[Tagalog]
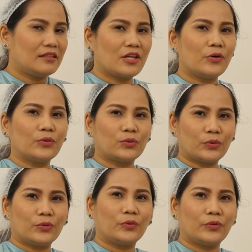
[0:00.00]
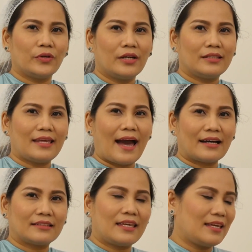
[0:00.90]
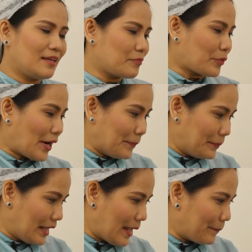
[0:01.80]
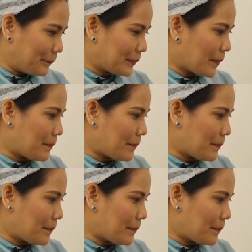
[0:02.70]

they go through the acne problem.